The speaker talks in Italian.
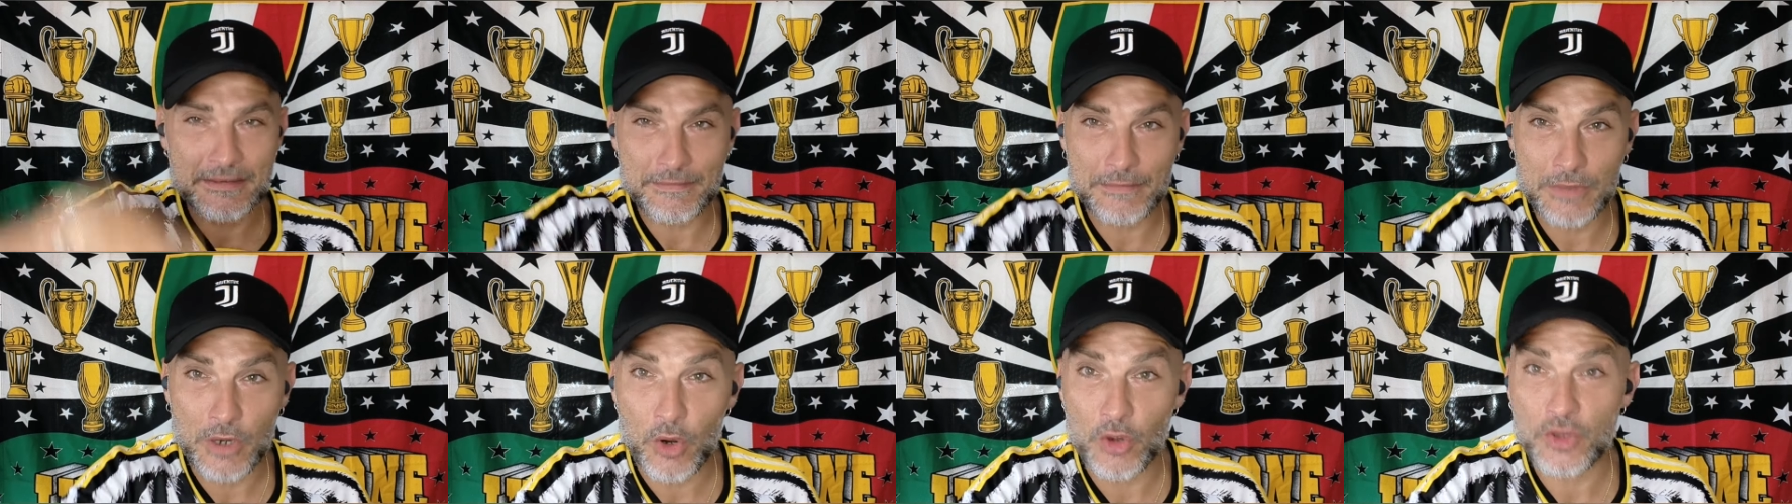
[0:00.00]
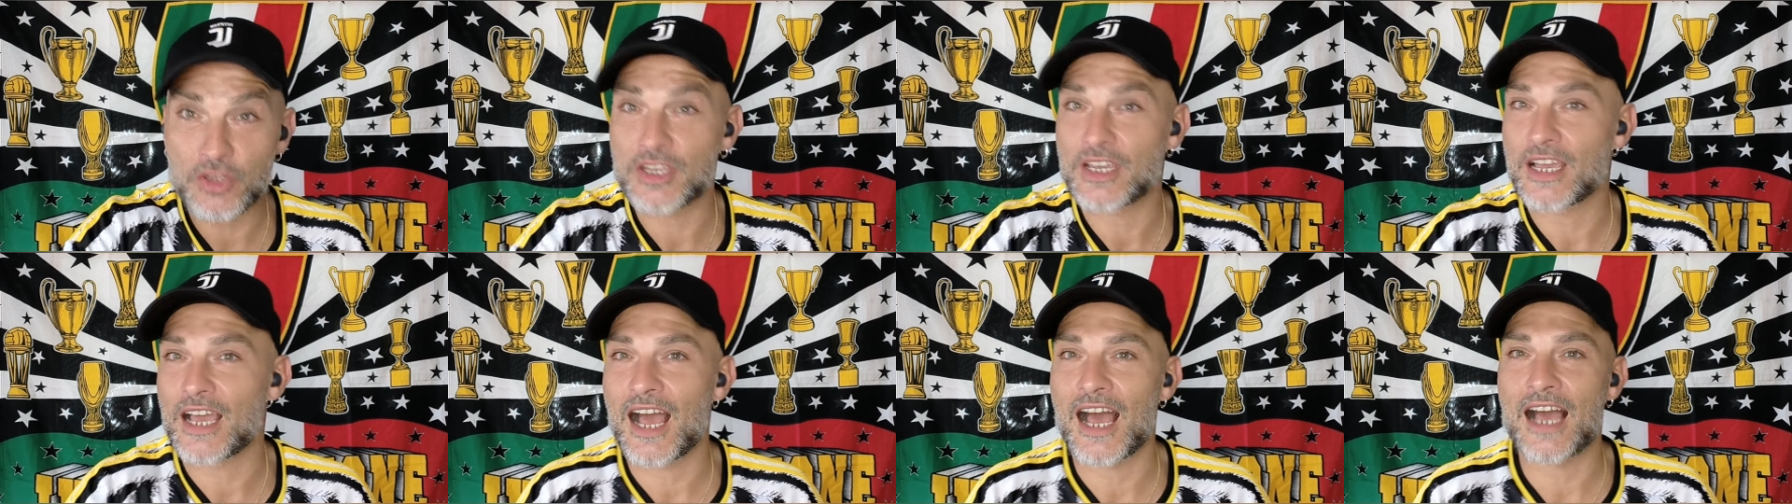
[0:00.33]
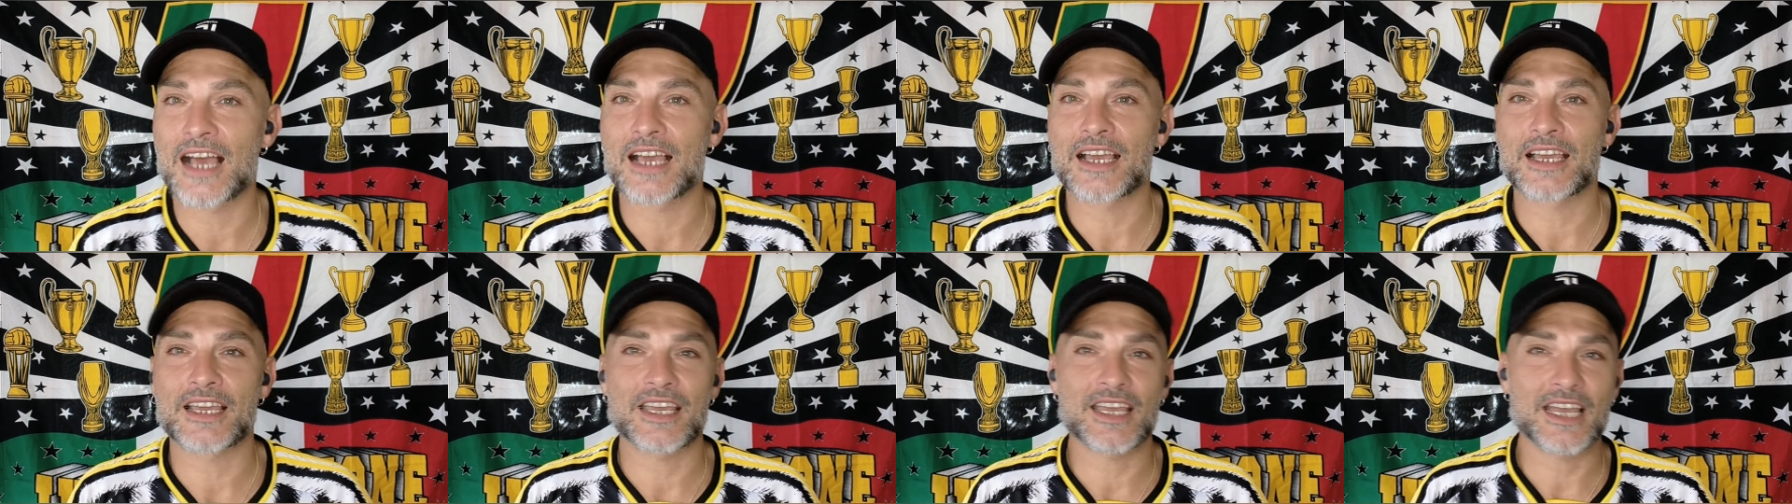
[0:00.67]
imbrogli
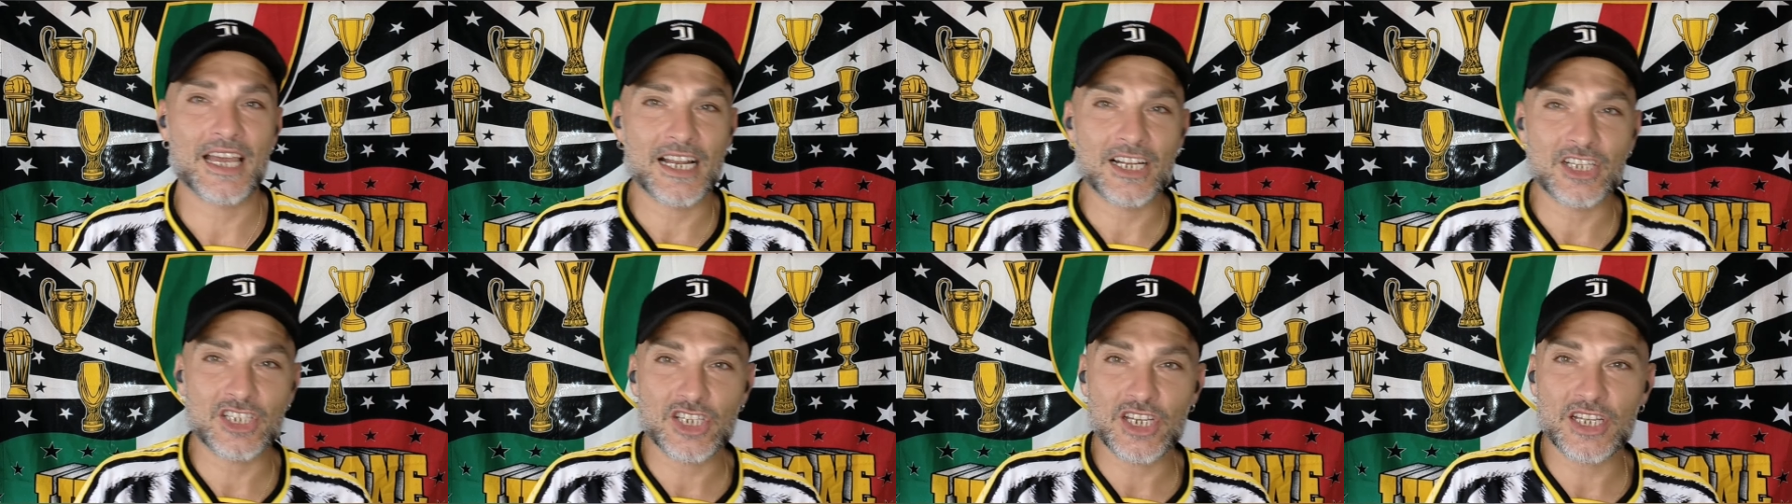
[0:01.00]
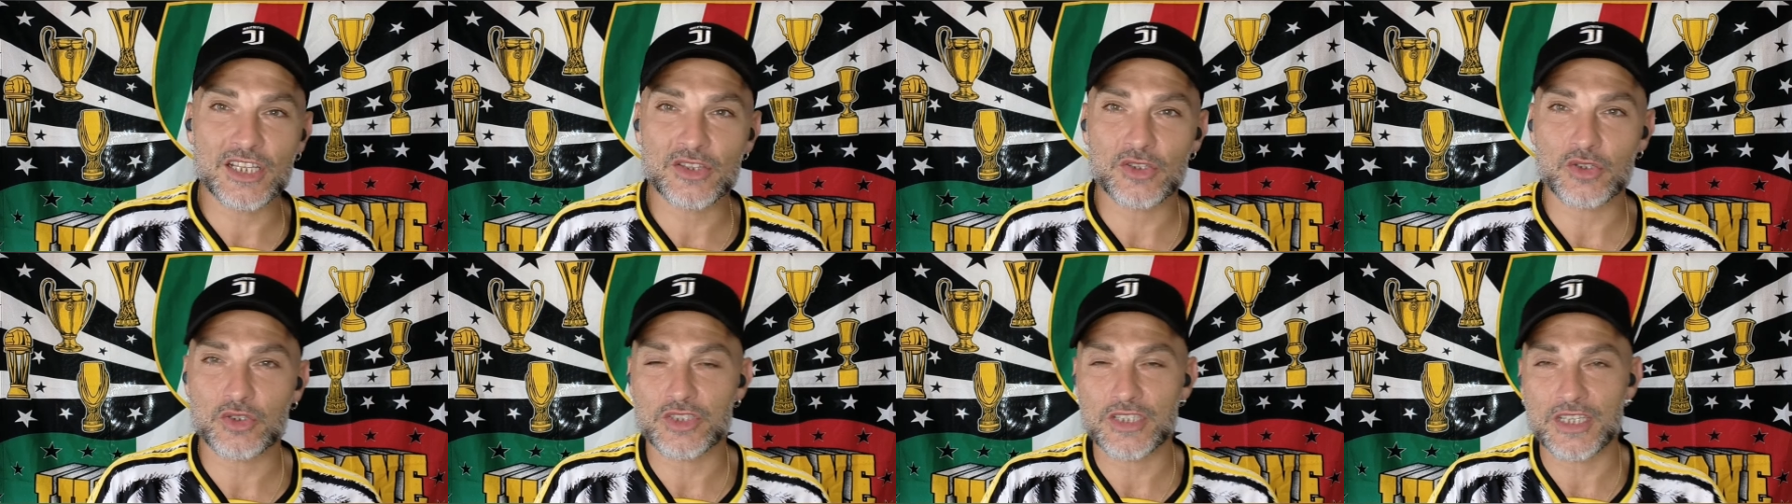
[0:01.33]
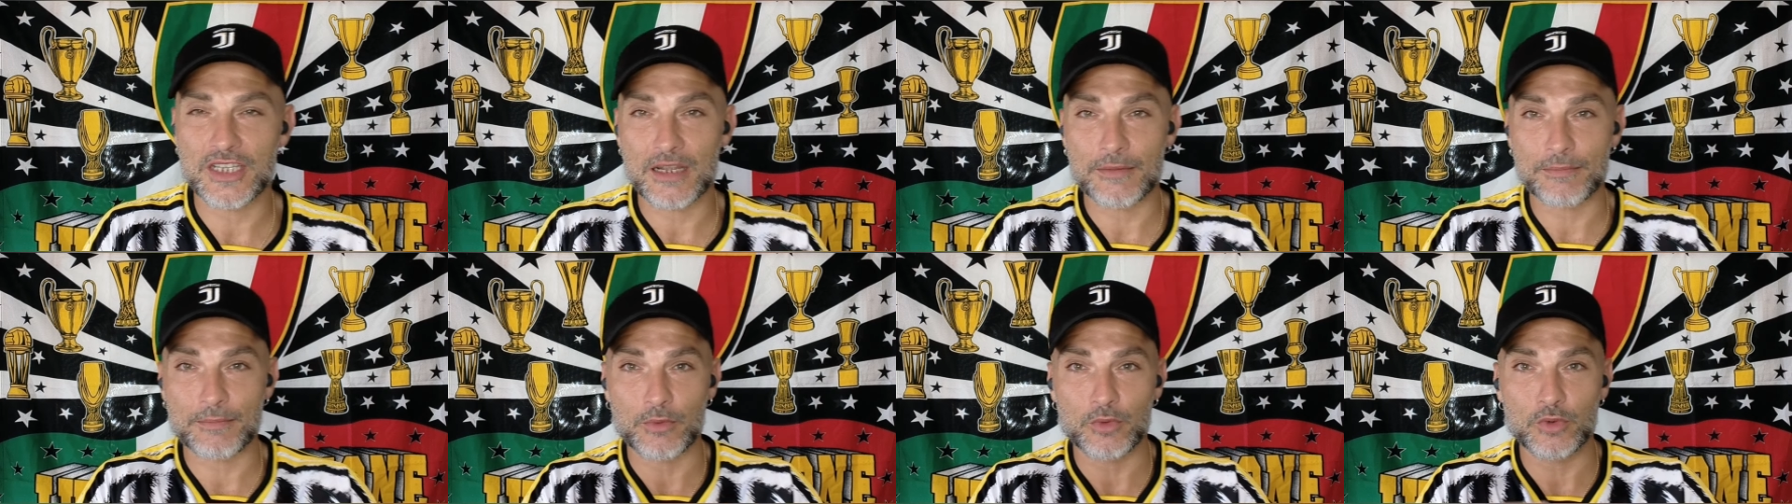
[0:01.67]
anche al centro,
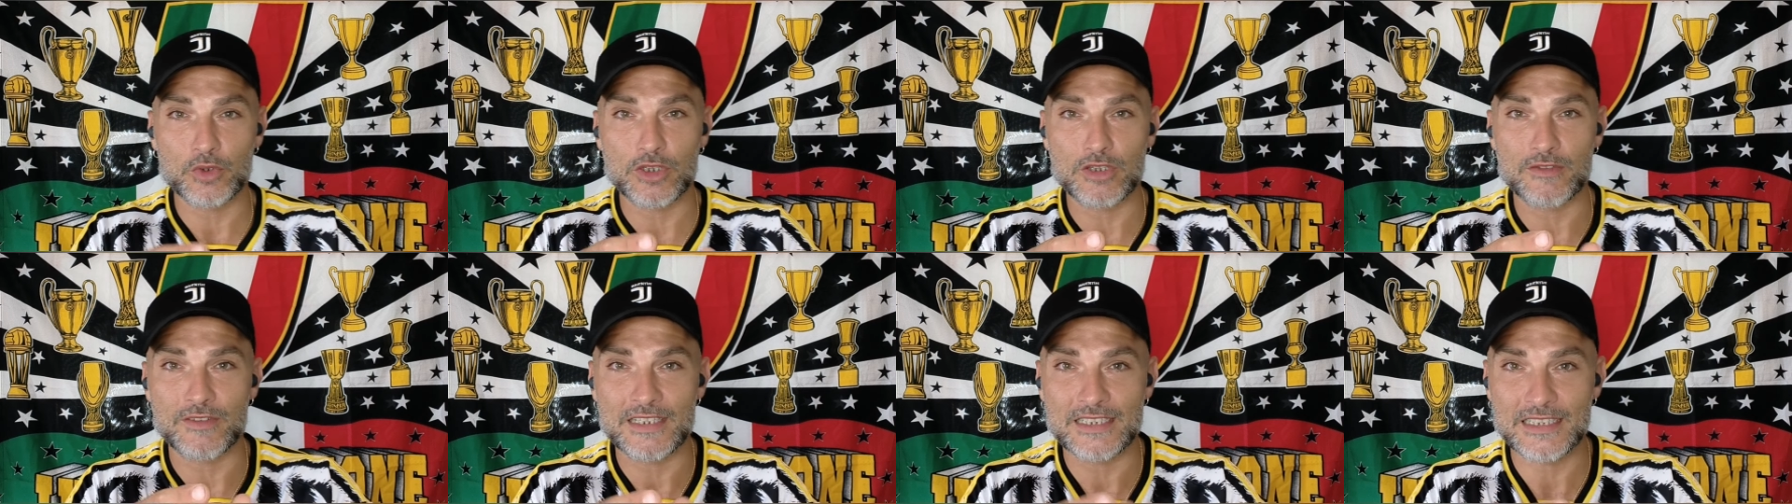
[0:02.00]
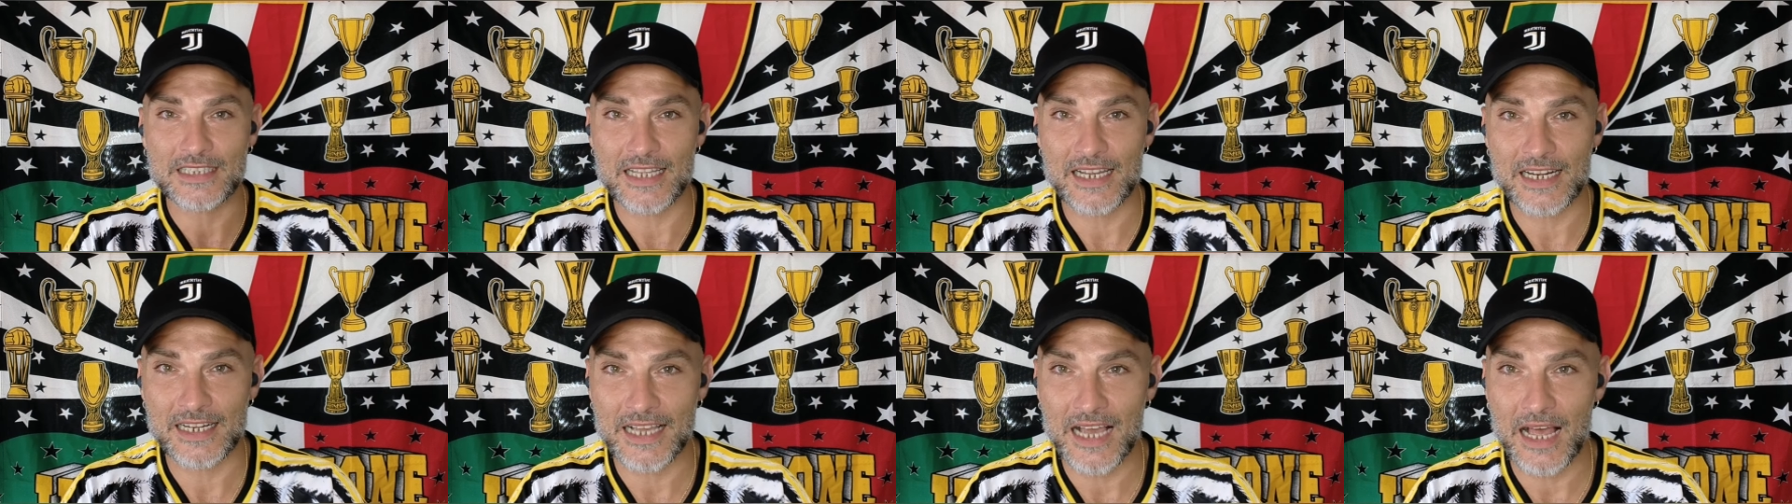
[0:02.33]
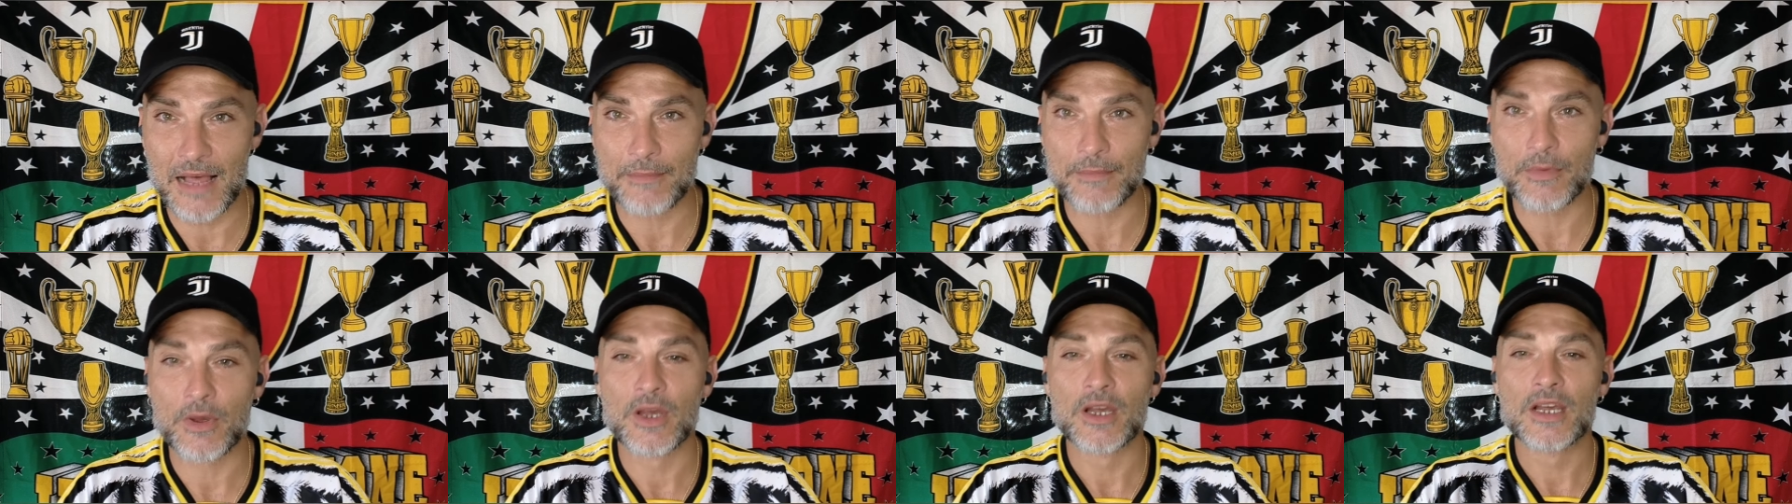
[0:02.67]
sia dal punto di vista del
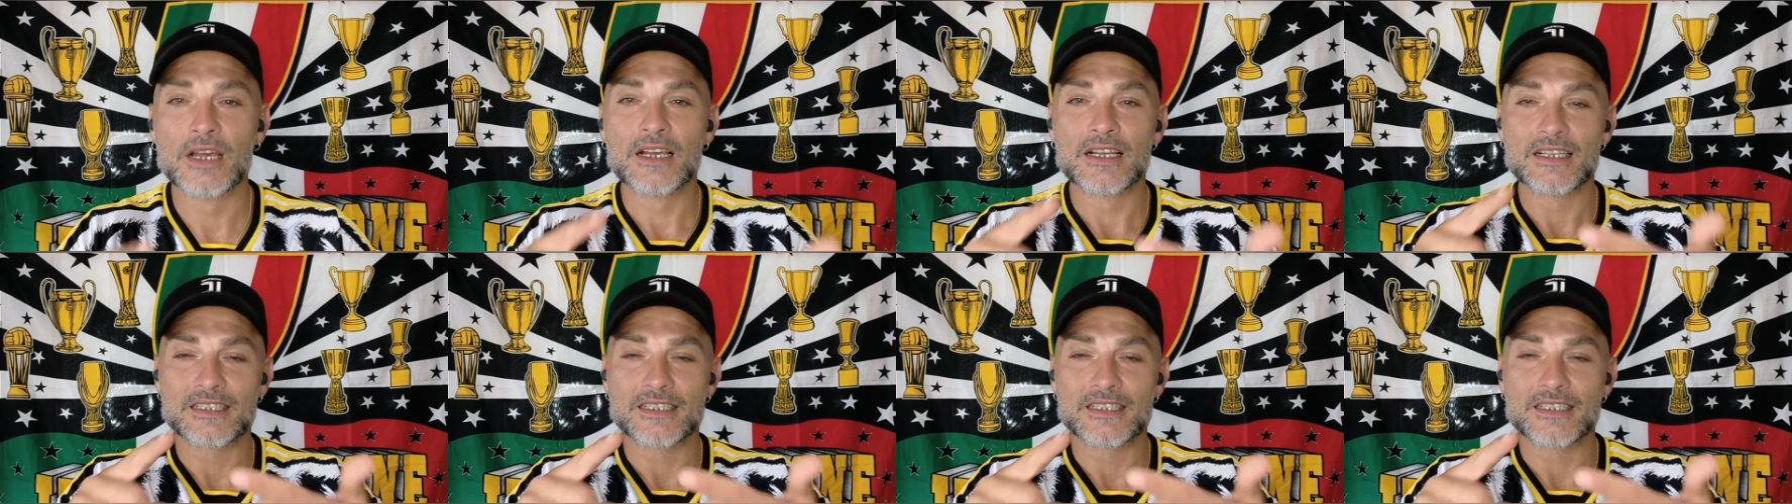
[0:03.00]
campo,